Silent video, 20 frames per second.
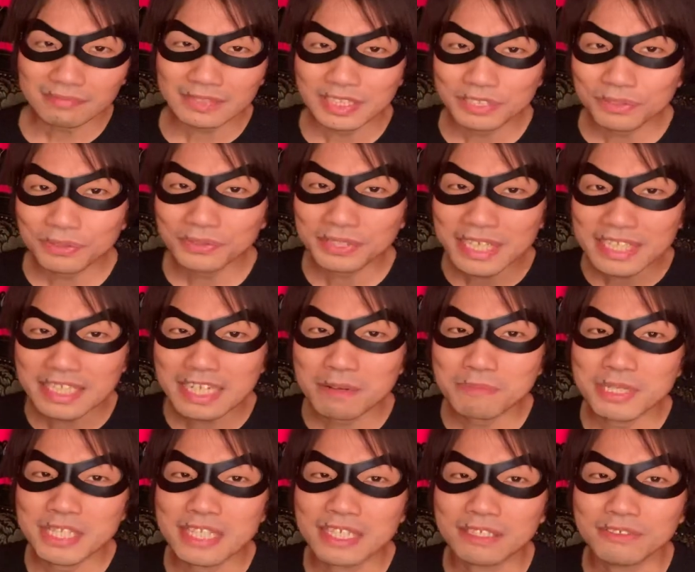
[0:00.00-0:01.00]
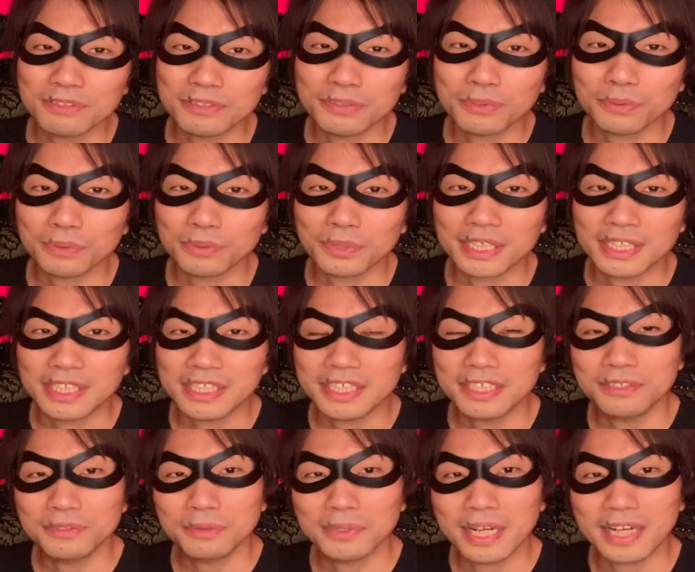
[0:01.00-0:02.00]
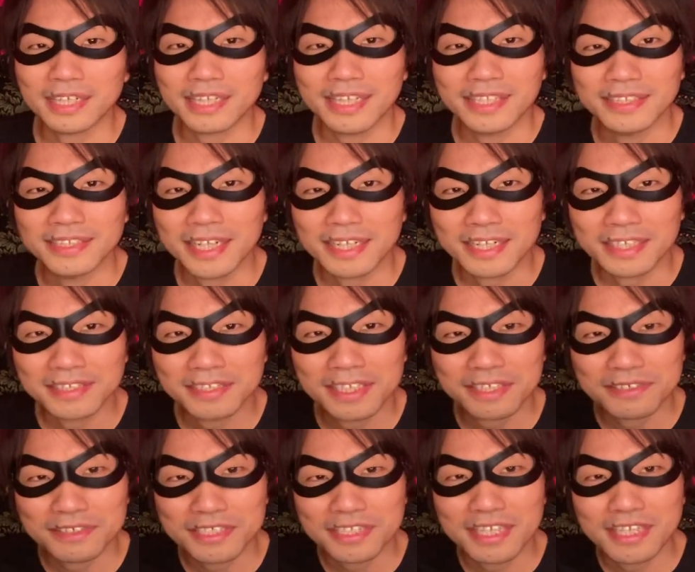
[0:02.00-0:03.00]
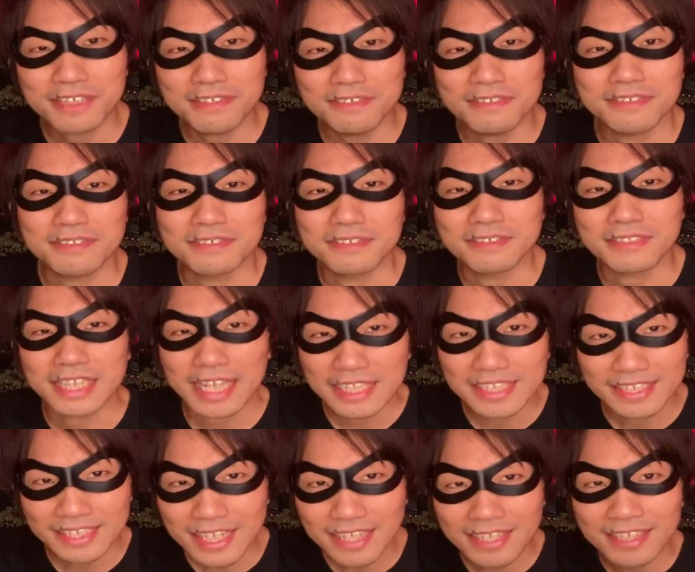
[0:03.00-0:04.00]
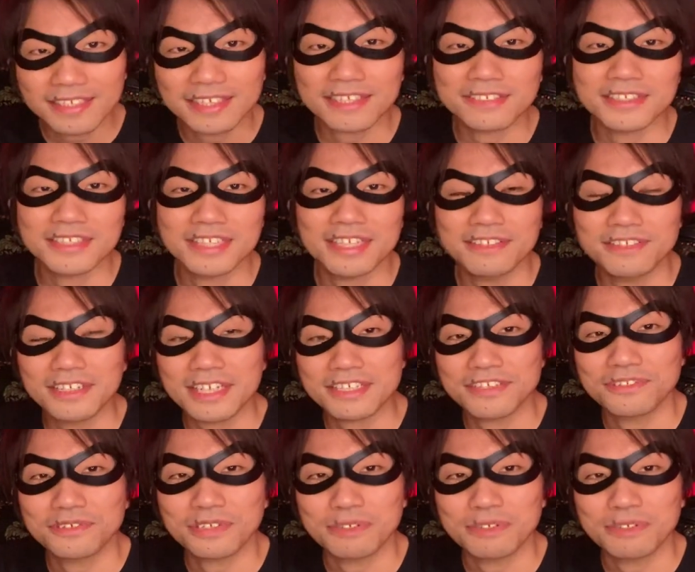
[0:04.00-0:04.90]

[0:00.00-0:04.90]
それを確かめに行くっていうことができるのが現在活躍している歌手と